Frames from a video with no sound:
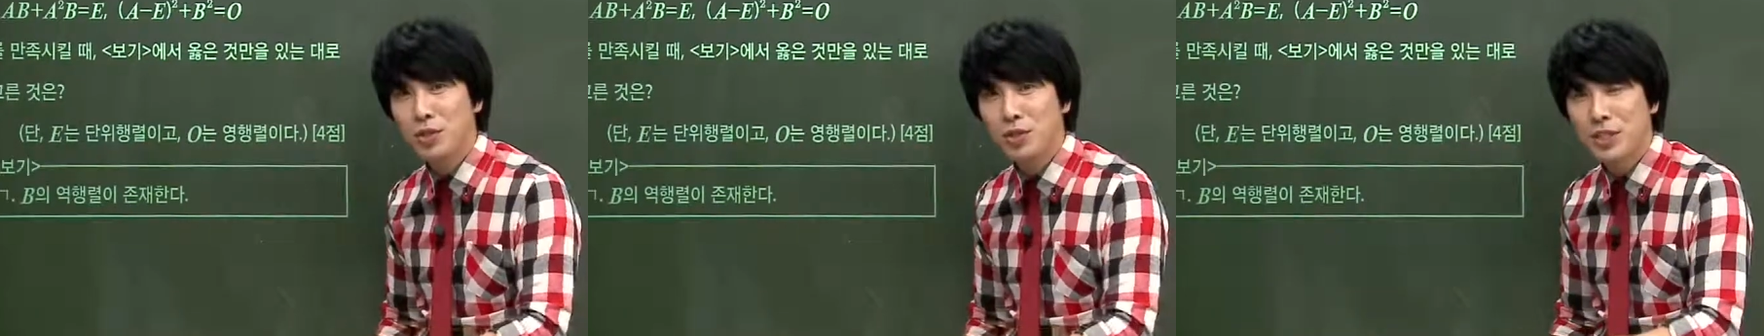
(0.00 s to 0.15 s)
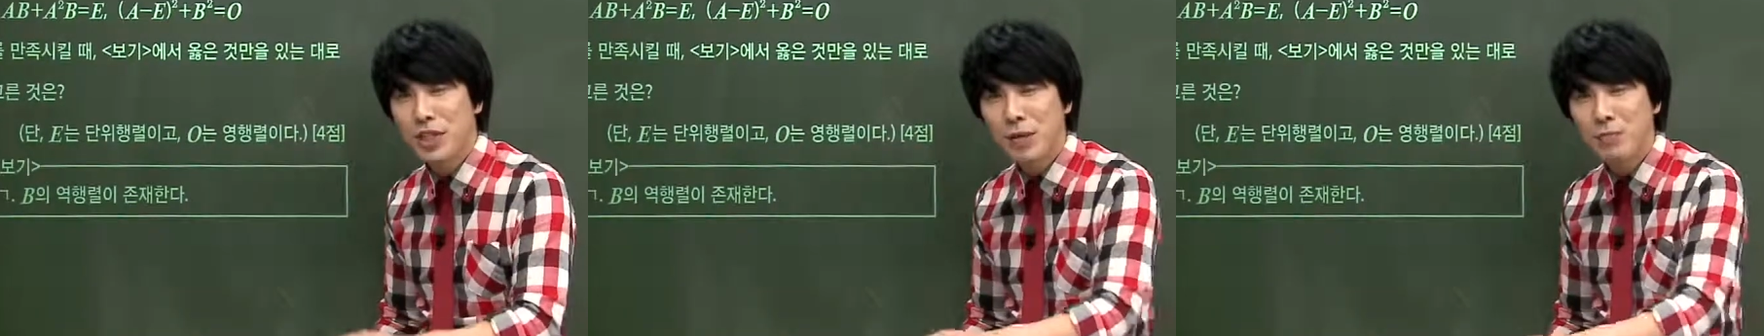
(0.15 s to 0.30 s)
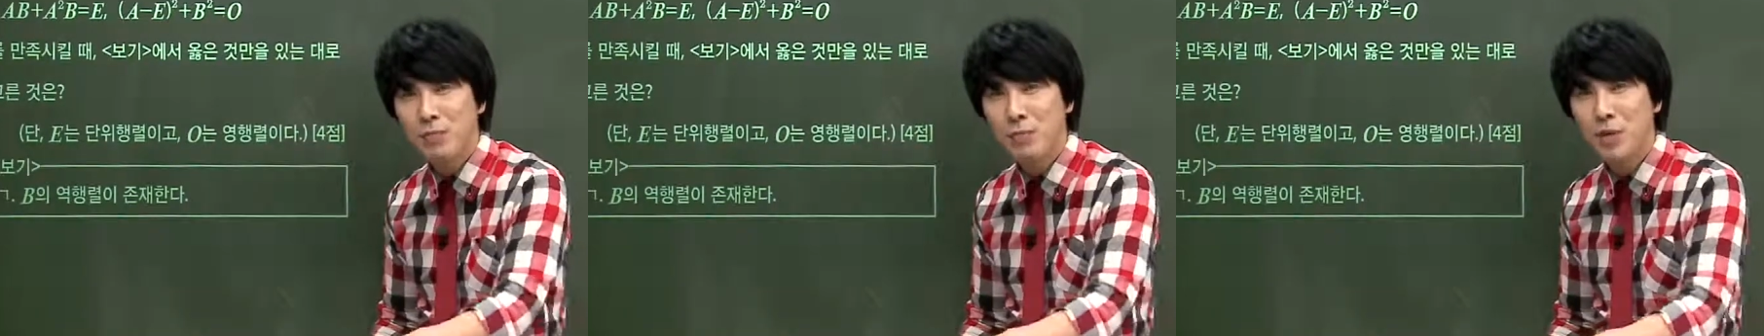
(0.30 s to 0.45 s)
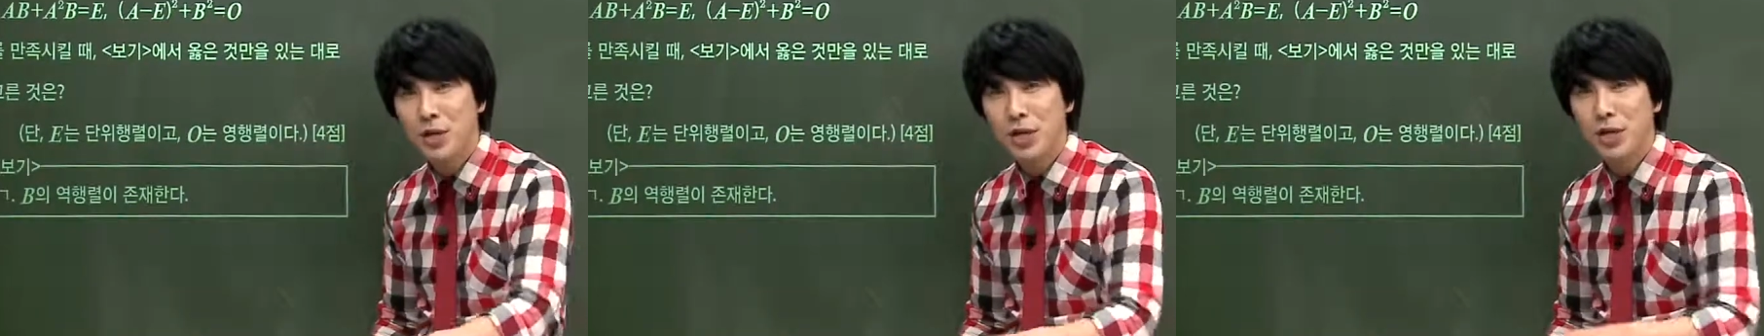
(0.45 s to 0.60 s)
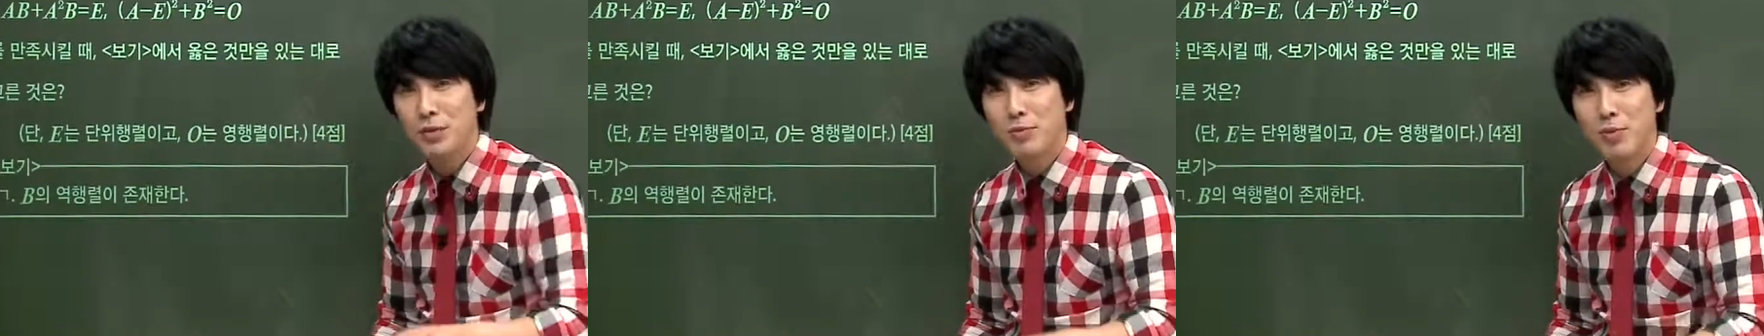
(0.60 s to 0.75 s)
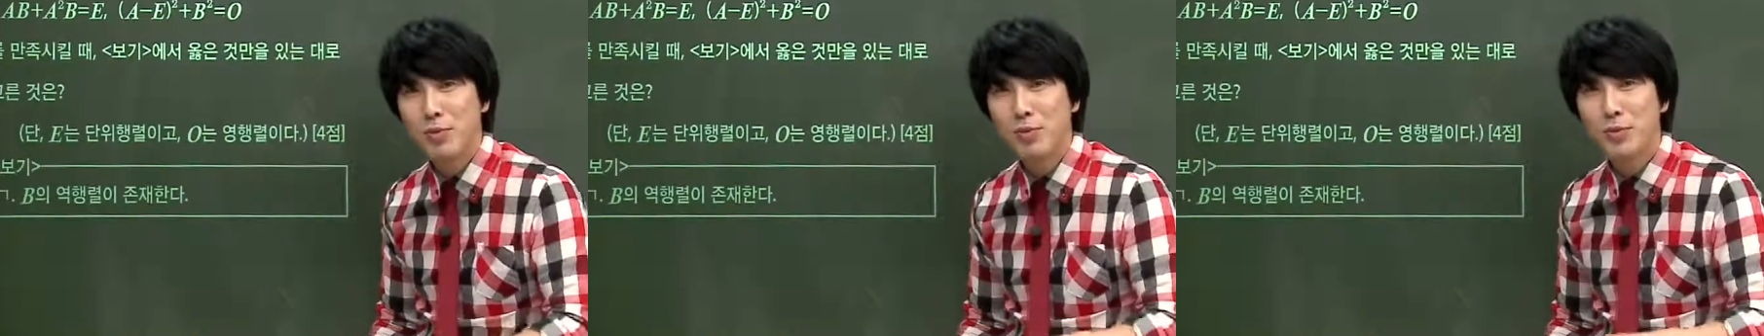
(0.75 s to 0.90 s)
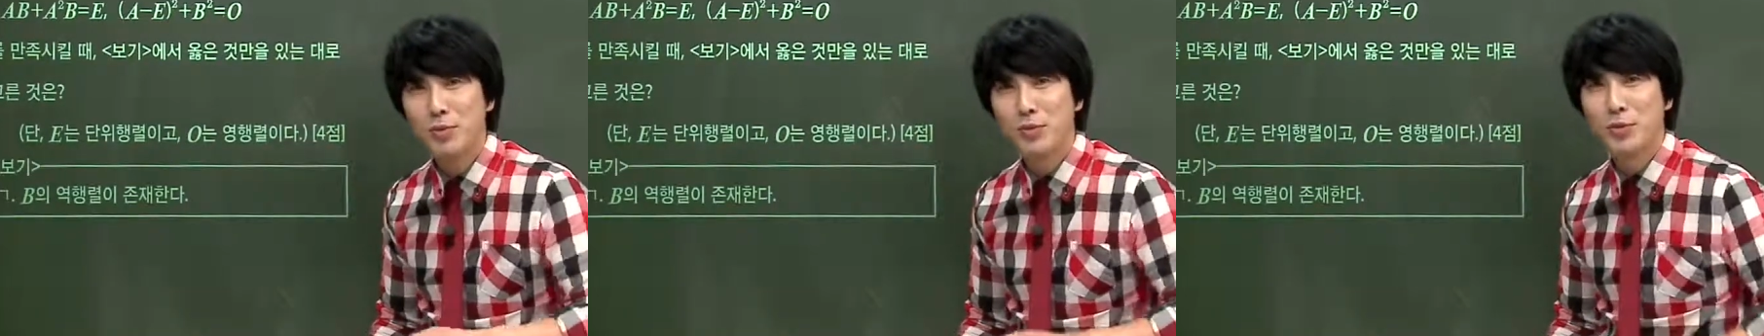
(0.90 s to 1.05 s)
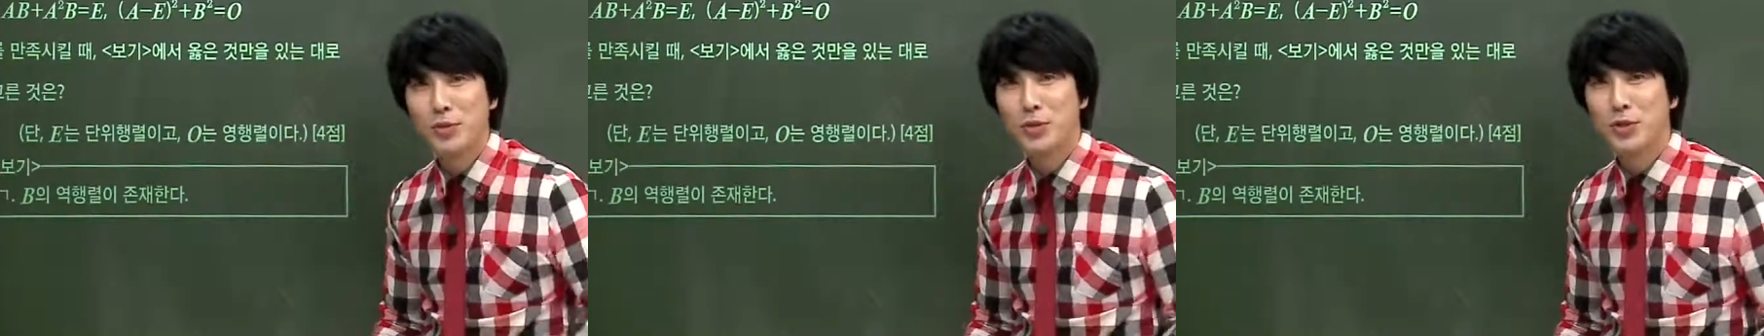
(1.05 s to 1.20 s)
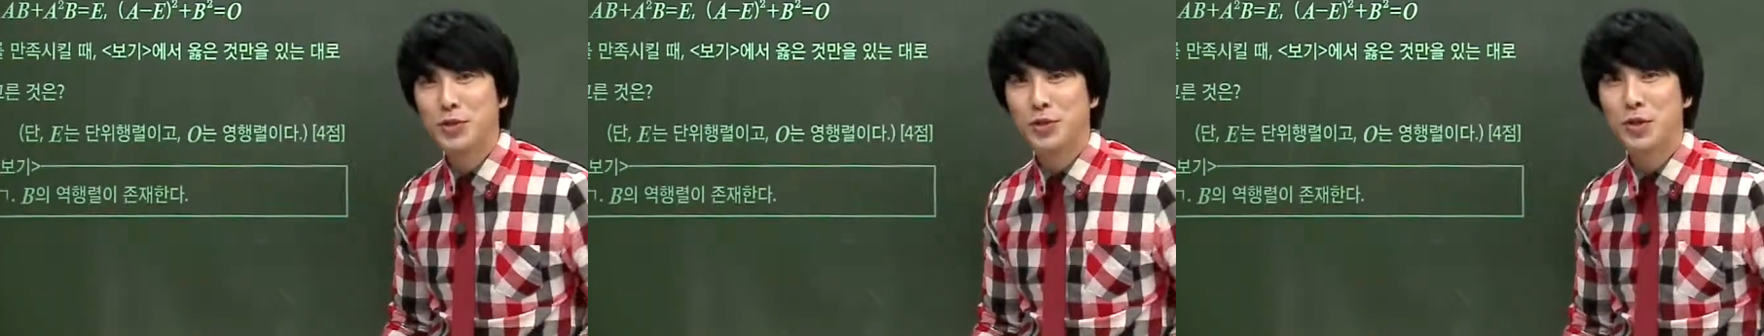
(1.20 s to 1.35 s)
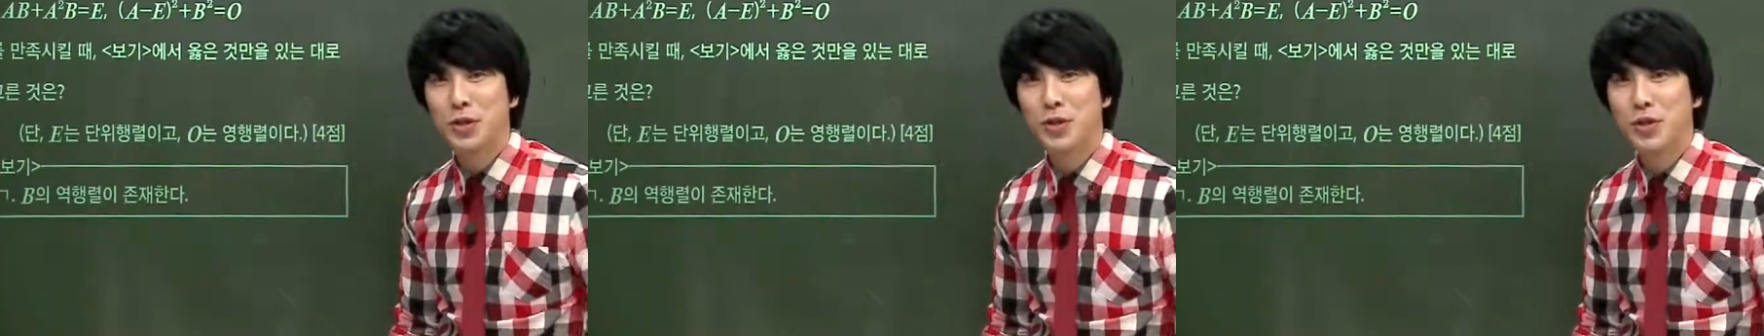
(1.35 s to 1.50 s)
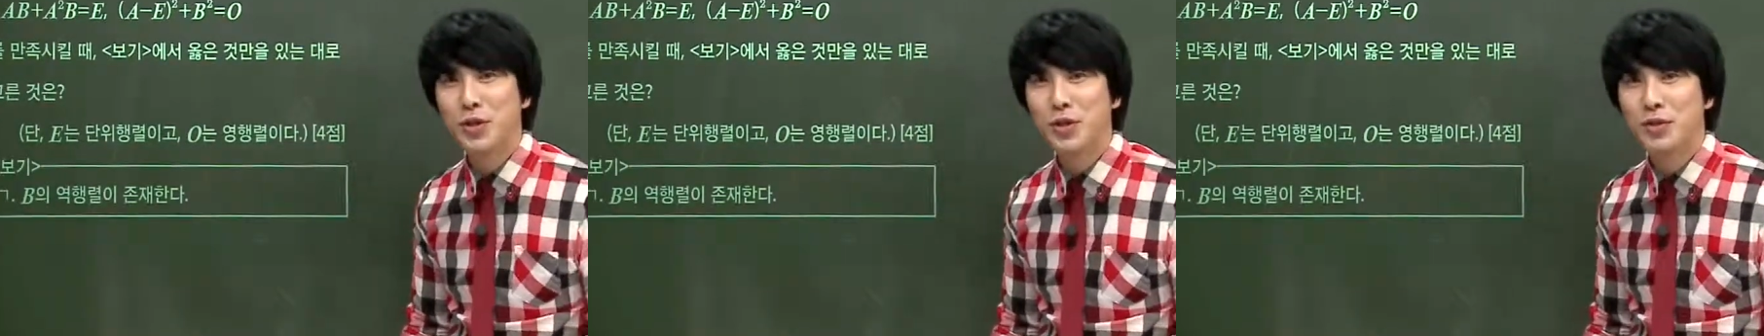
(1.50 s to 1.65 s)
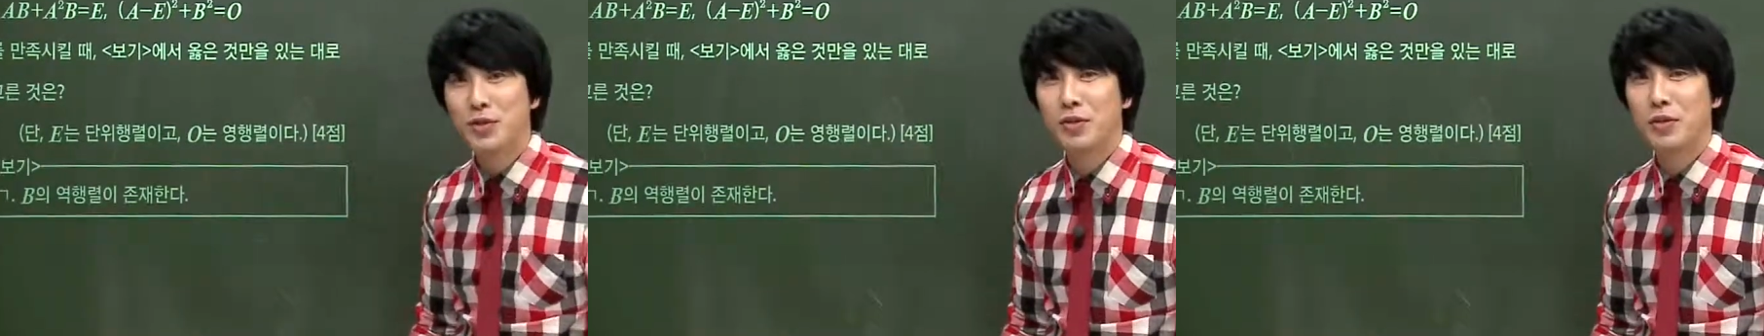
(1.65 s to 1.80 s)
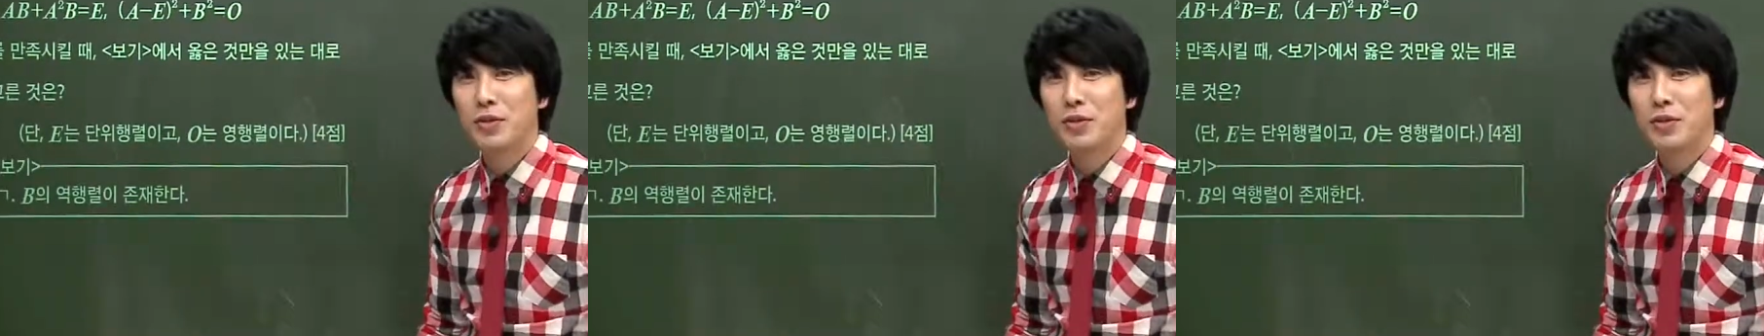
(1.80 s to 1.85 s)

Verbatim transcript: 3번 아니면 5번이었겠네요.